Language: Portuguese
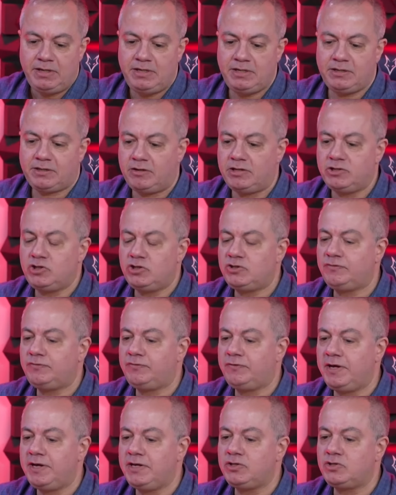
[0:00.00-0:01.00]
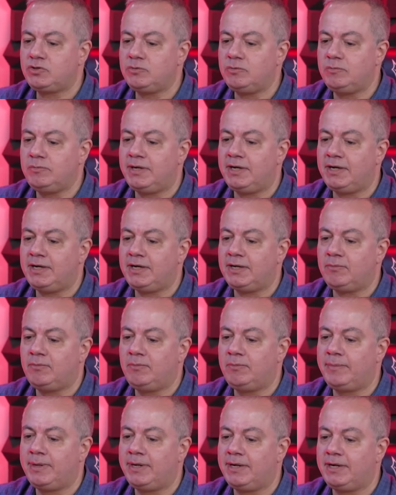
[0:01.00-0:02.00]
Então a gente fez uma,
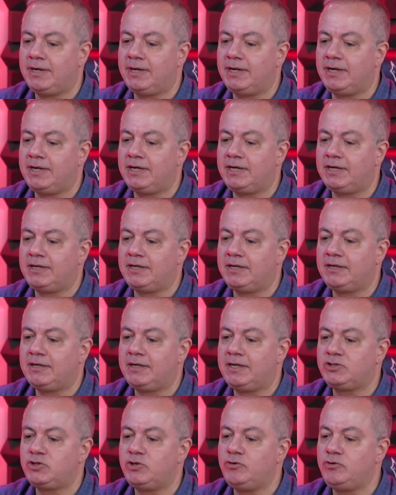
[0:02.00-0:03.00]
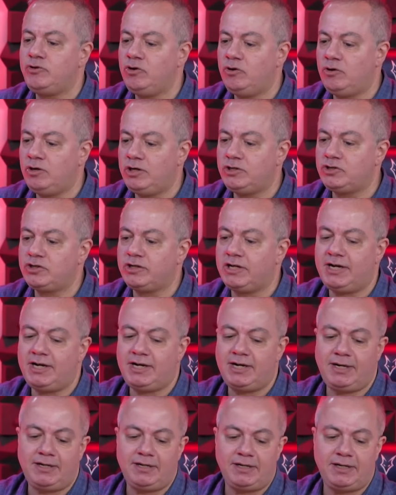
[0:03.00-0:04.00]
uma as reuniões
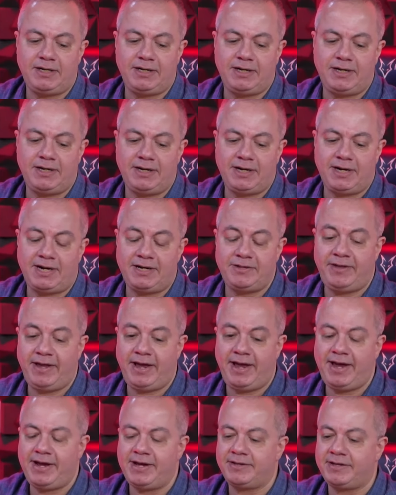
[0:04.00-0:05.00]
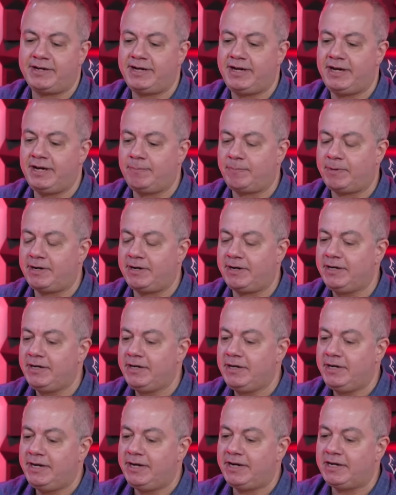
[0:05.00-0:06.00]
lá, é, a ideia na época
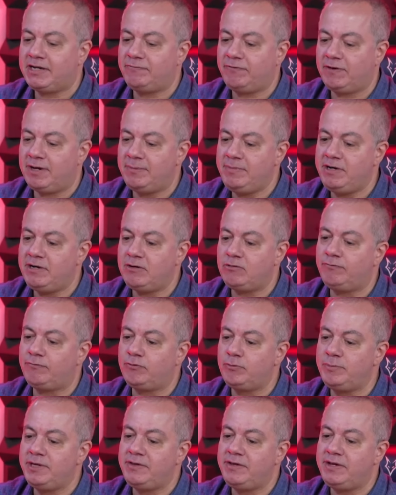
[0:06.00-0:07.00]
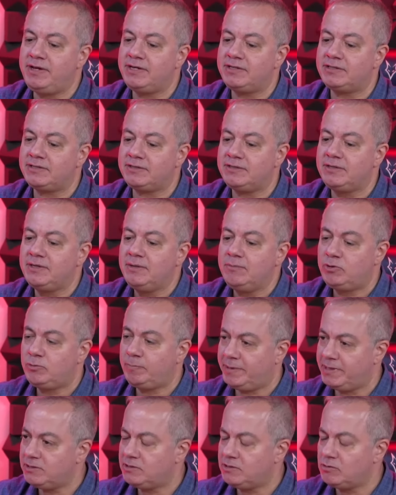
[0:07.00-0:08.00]
era que Flamengo, Fluminense,
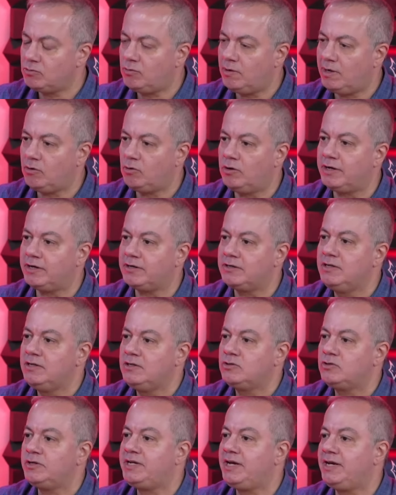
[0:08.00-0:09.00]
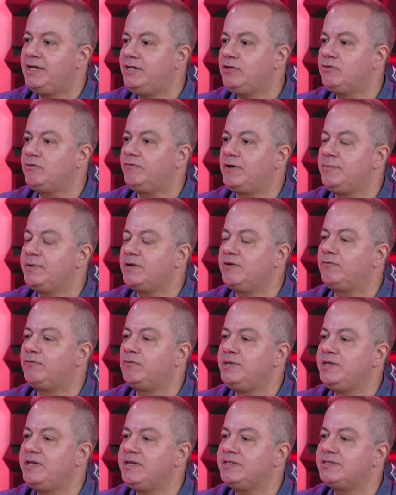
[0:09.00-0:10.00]
muito parecido com agora, só que além do Flamengo e
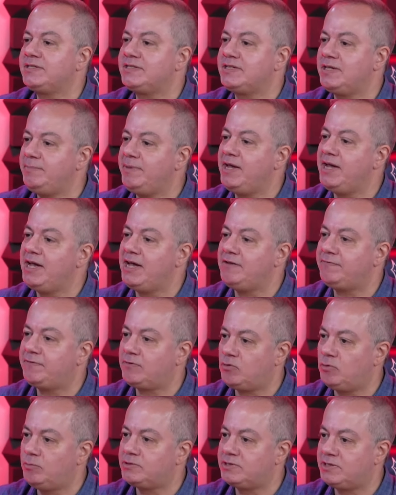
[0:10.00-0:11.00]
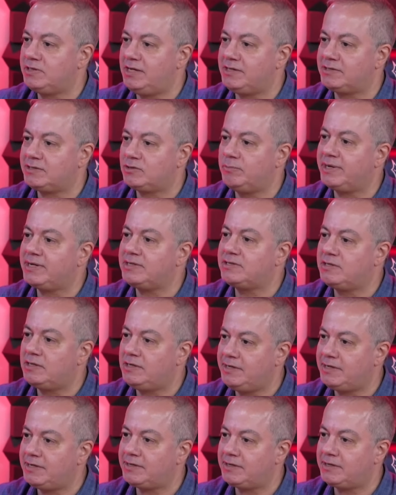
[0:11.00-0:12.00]
Fluminense, a CBF, como seleção
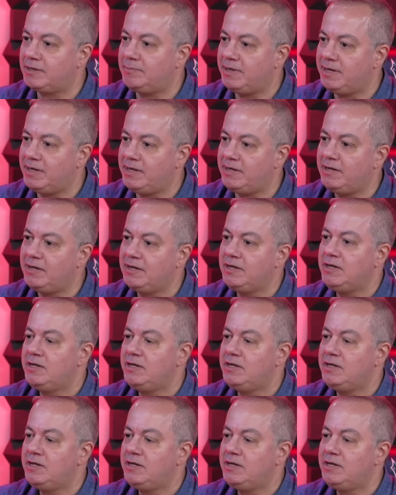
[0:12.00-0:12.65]
brasileira também,